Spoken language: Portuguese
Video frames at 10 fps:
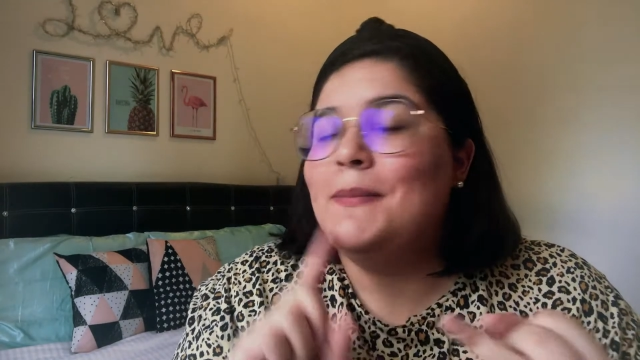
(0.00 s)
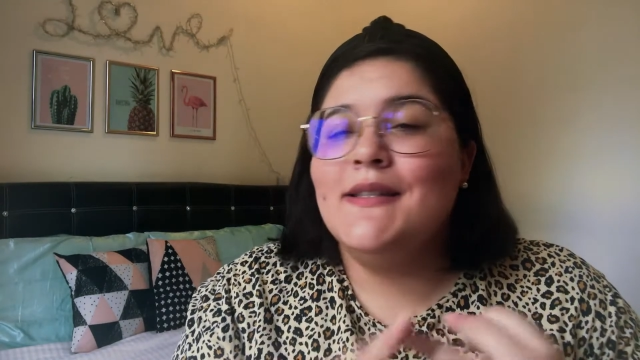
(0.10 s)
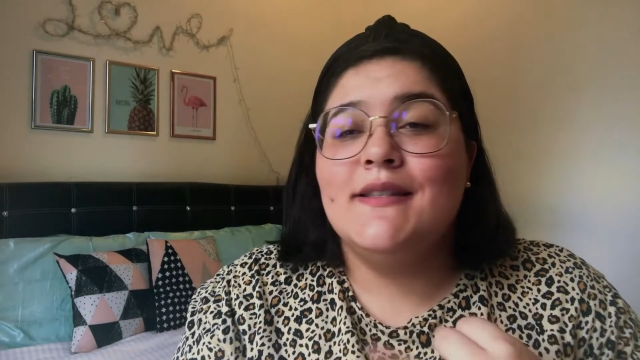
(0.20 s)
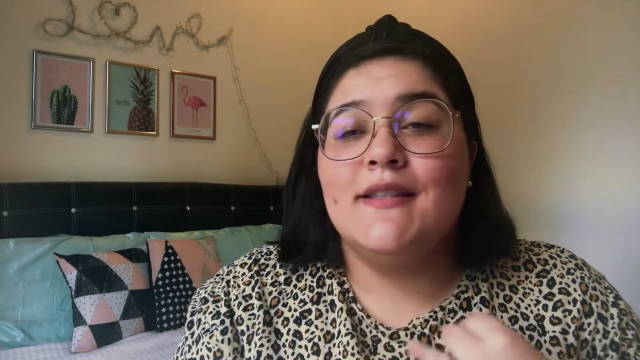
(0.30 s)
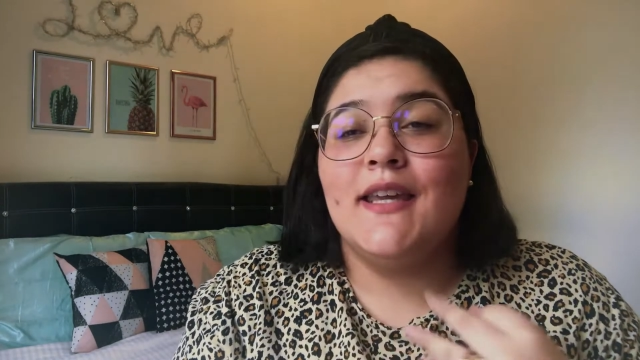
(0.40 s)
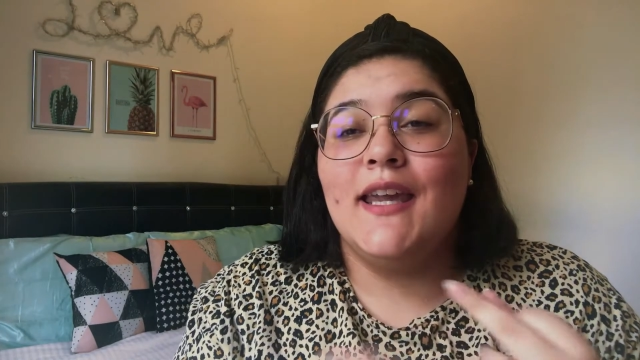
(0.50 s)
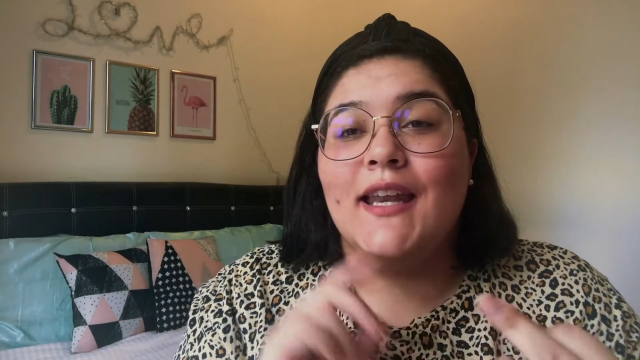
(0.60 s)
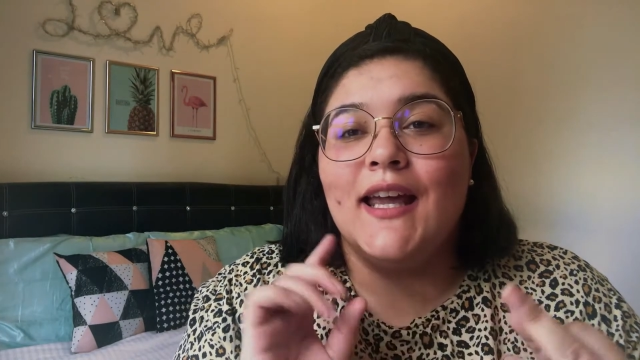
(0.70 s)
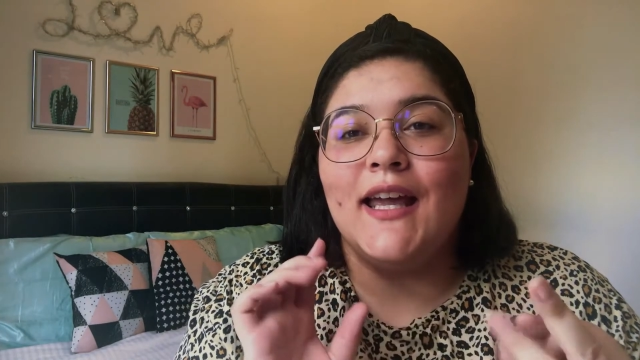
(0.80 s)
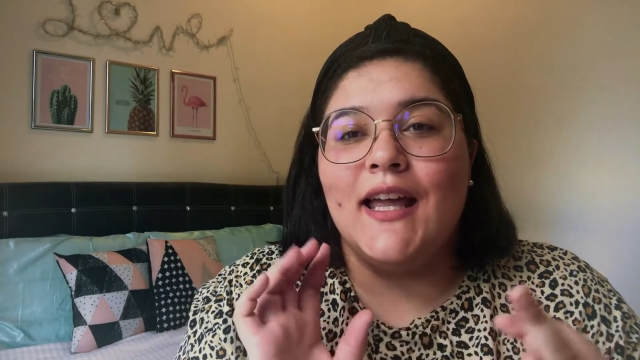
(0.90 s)

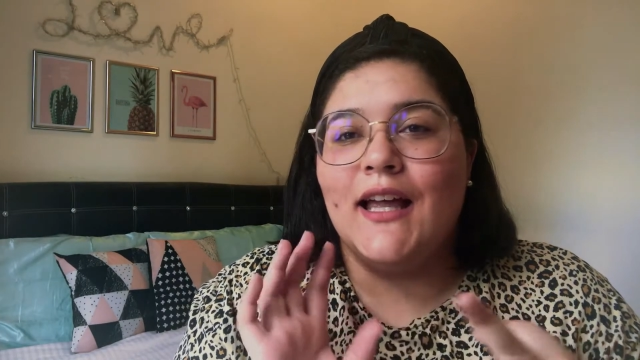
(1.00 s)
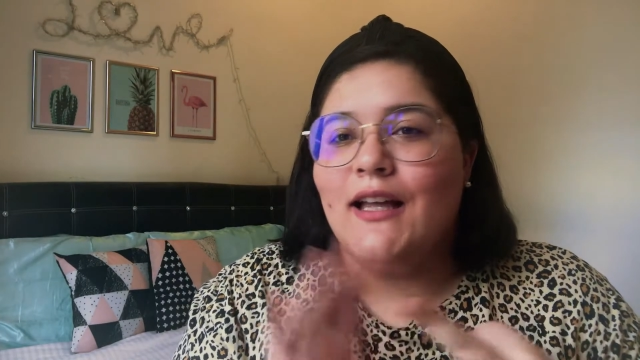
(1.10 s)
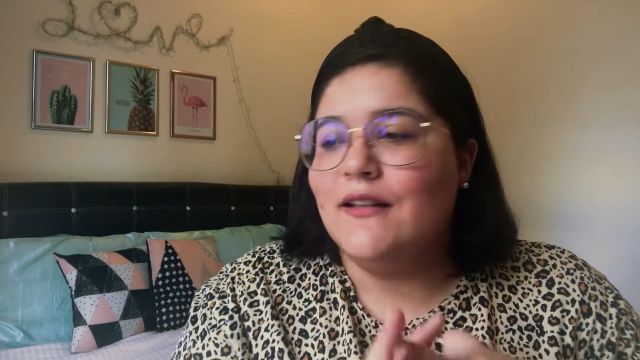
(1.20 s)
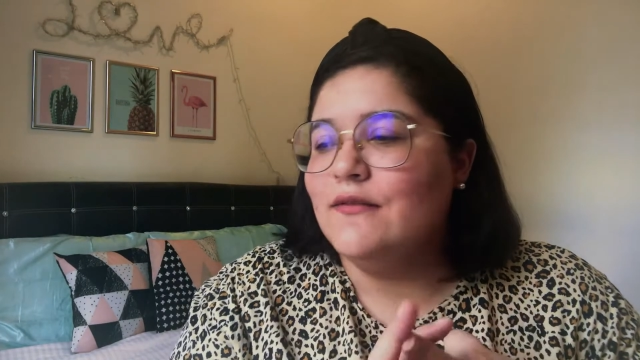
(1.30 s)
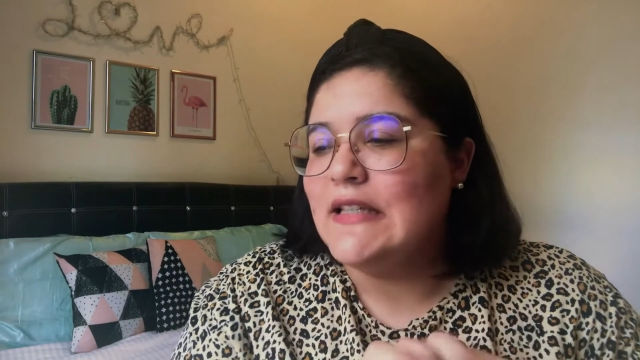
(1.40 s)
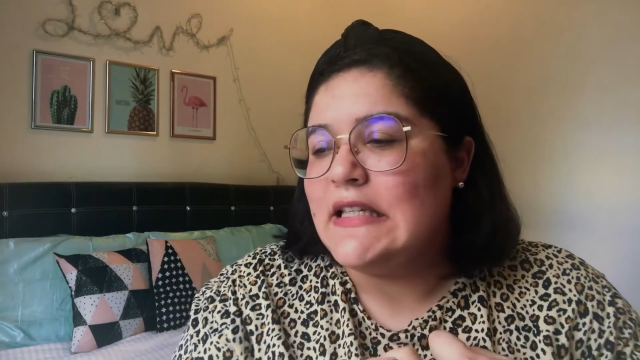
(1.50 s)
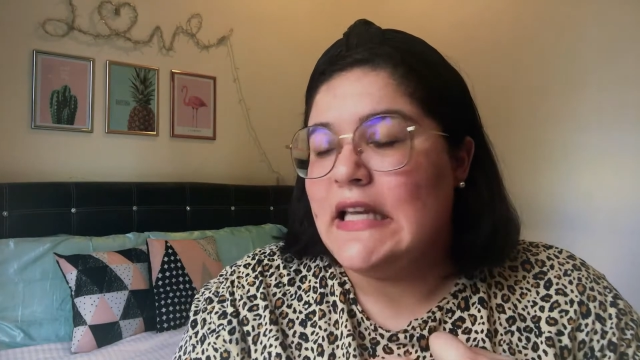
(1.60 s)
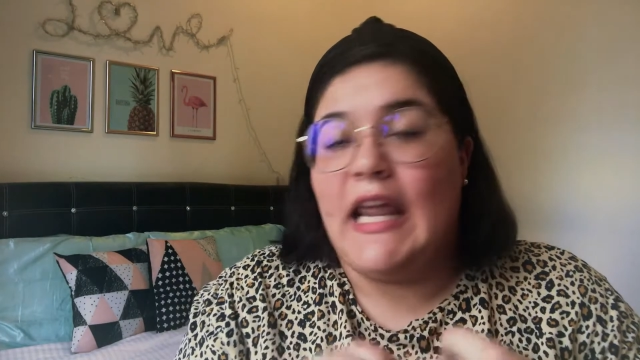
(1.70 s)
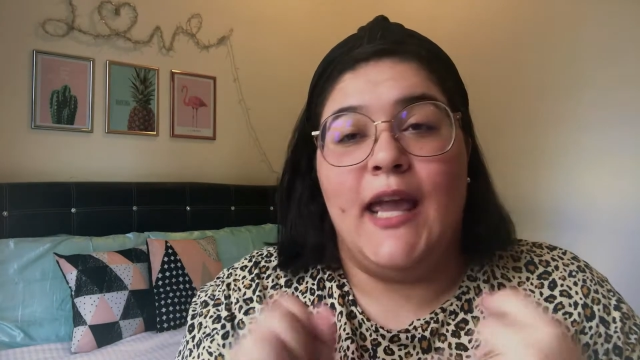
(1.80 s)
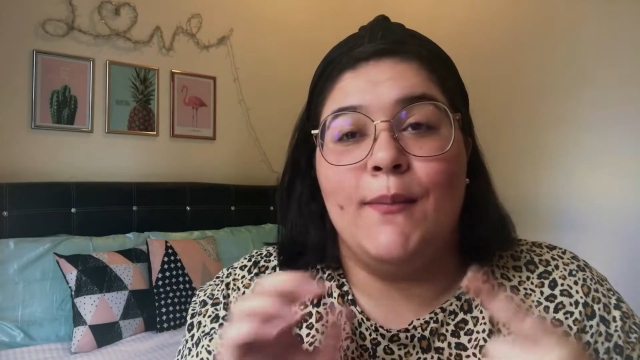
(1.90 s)
Piscina,
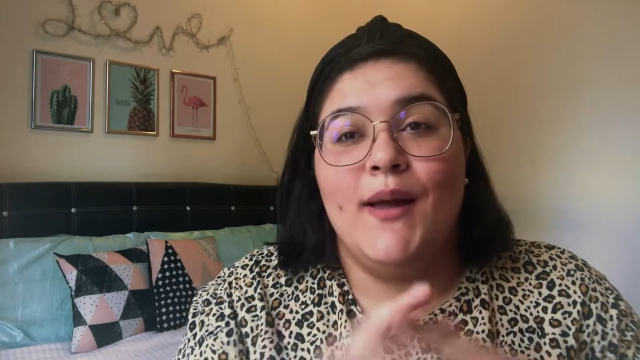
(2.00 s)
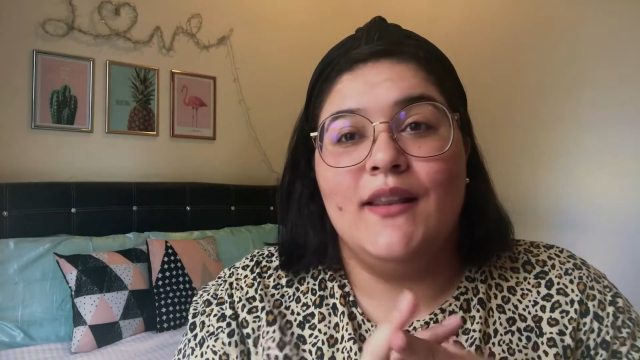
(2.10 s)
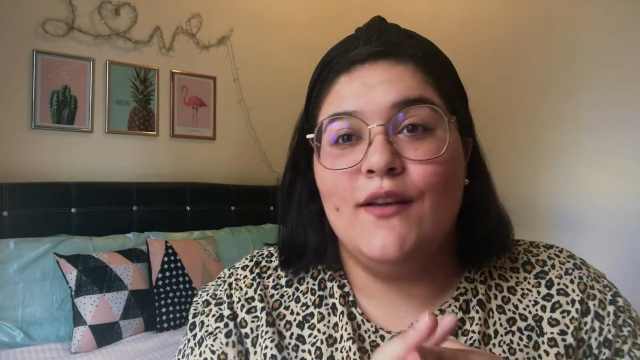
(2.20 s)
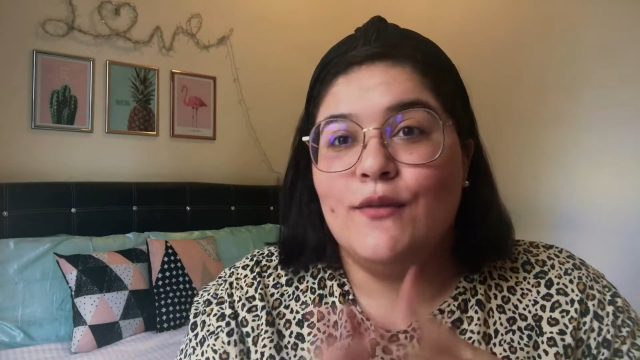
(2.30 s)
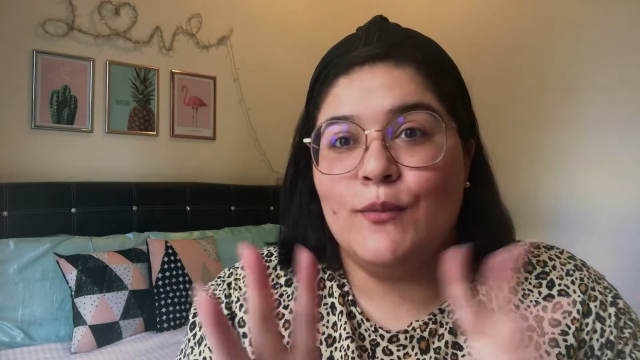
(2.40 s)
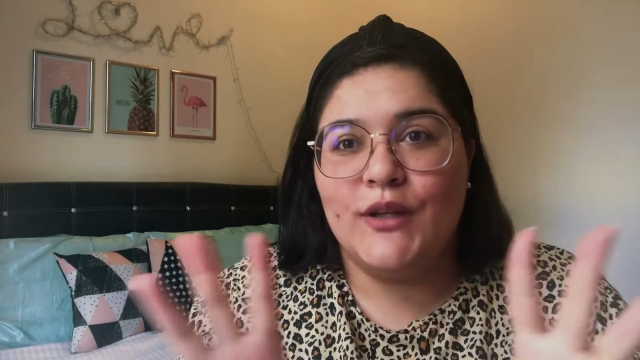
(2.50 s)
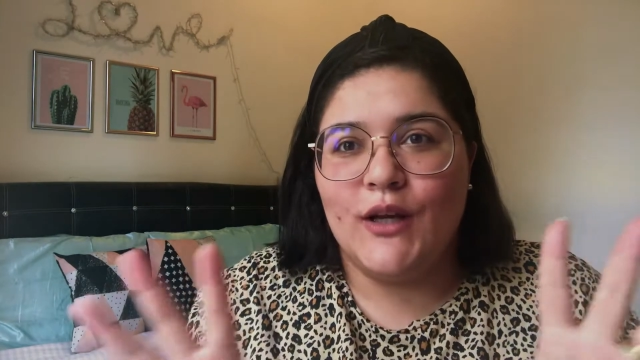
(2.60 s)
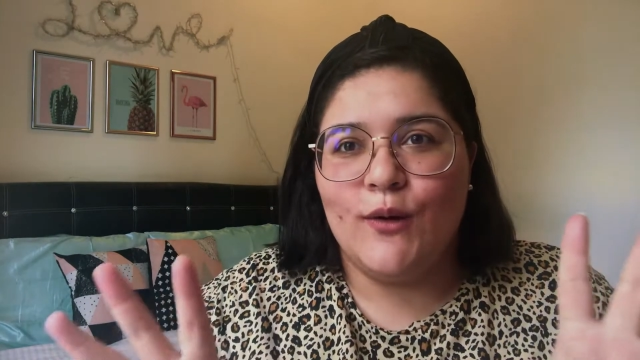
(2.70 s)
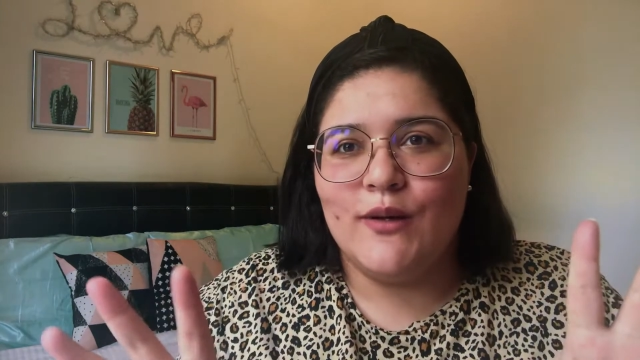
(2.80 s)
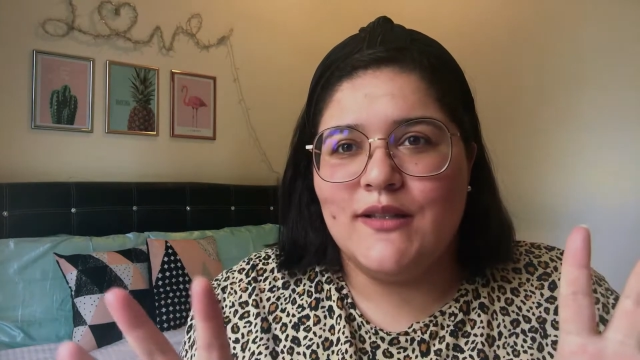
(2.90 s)
cinema, teve
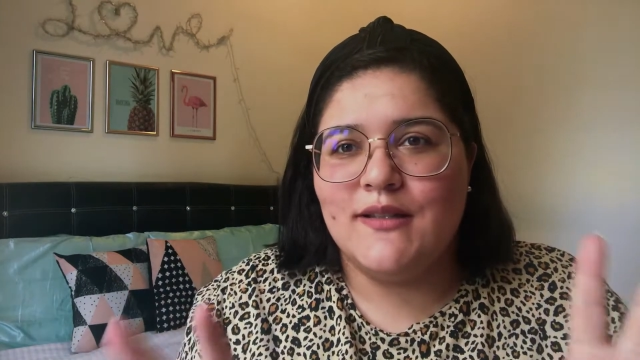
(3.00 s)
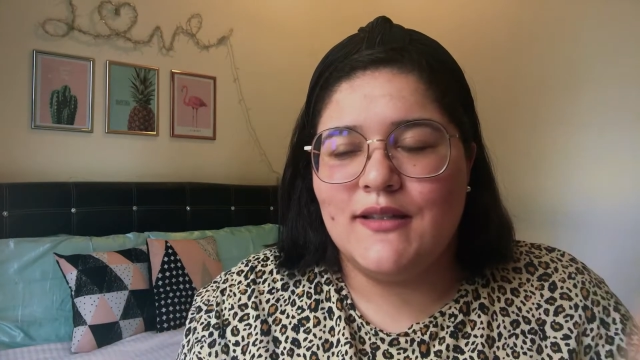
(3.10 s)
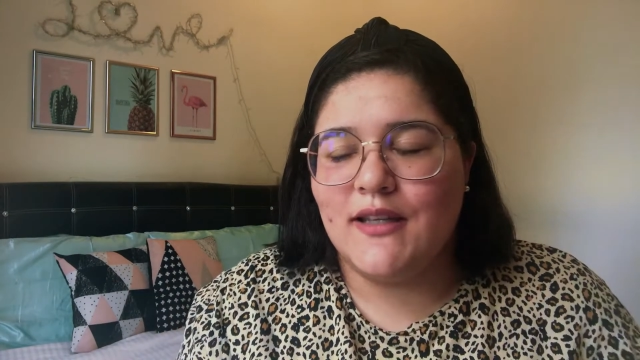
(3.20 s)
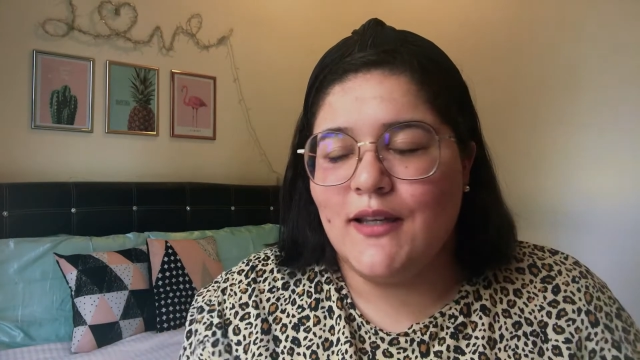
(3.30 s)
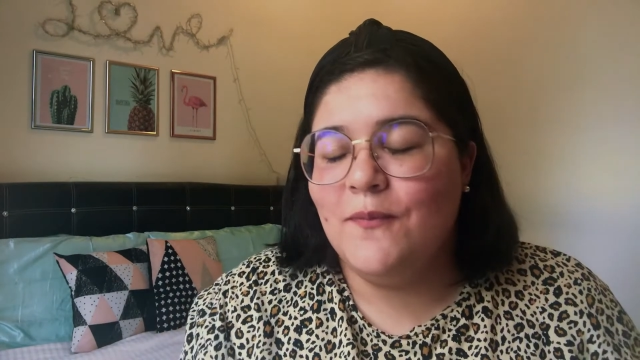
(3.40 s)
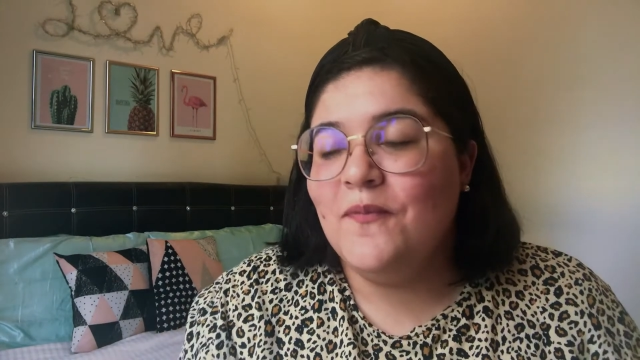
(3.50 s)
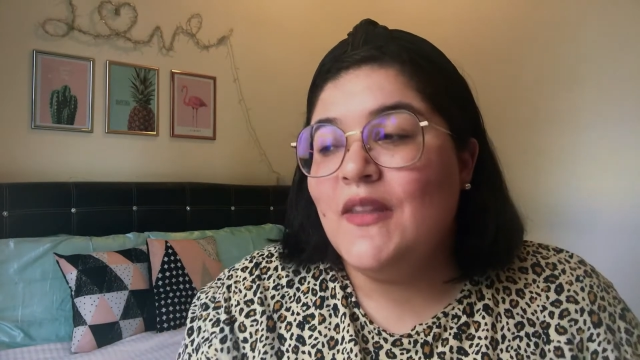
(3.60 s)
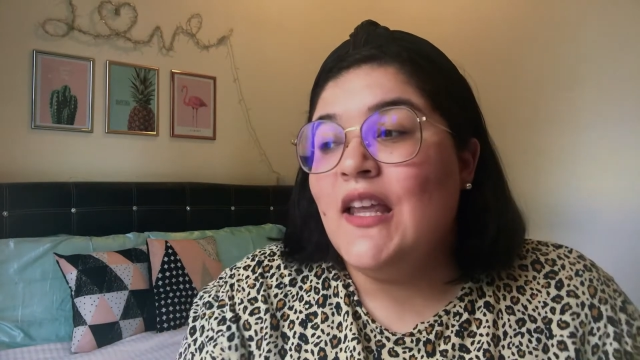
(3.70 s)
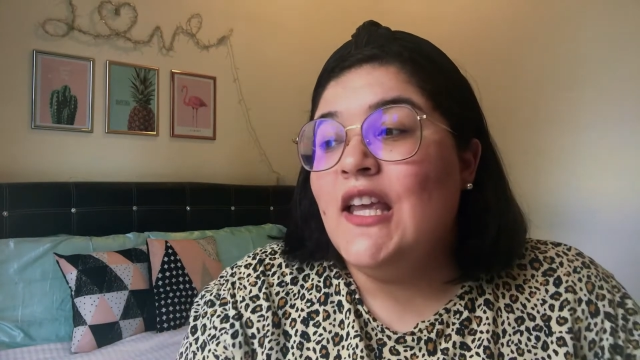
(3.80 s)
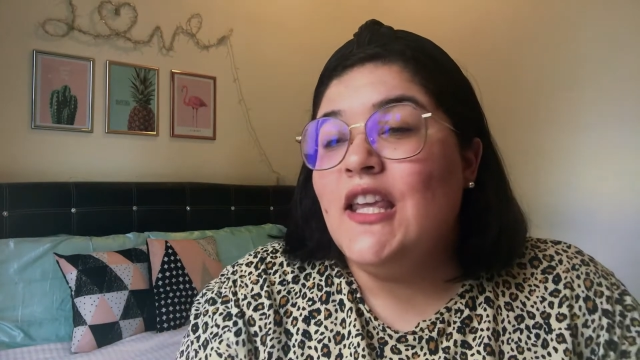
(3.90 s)
muita coisa assim.
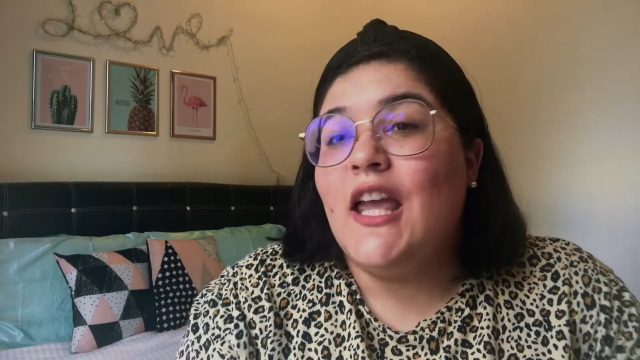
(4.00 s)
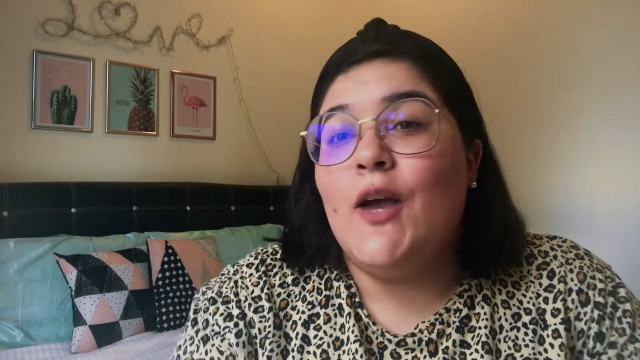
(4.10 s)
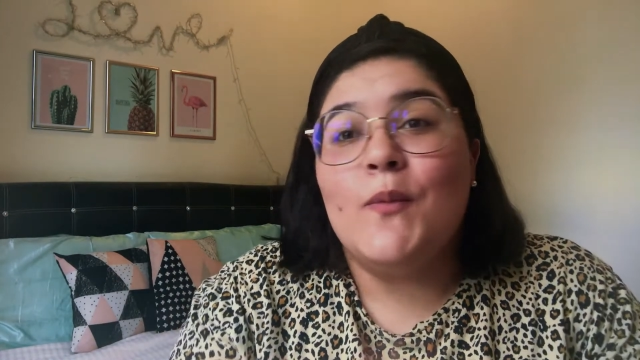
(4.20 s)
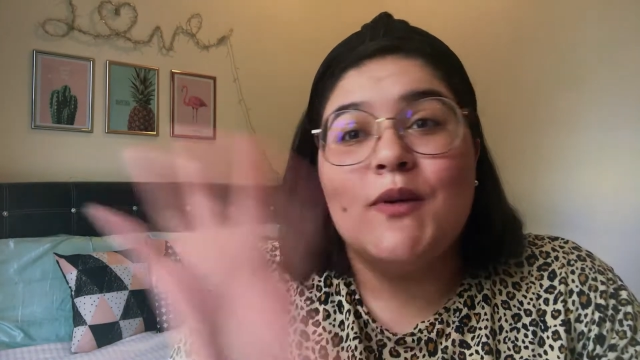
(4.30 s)
E aí eu